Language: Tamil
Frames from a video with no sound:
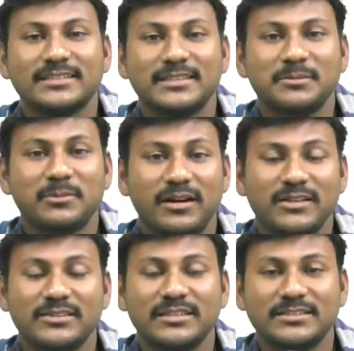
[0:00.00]
ஸ்ரீ
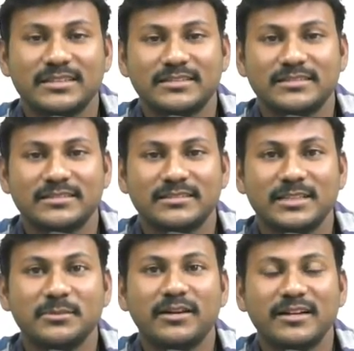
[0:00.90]
மார் ஜுவல்லர்ஸின்
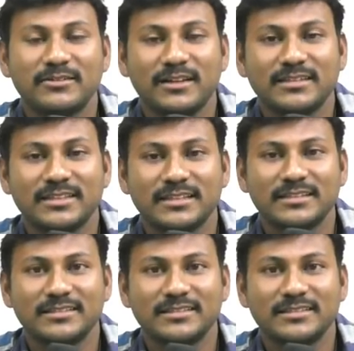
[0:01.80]
தீபாவளி நல்வாழ்த்துக்கள்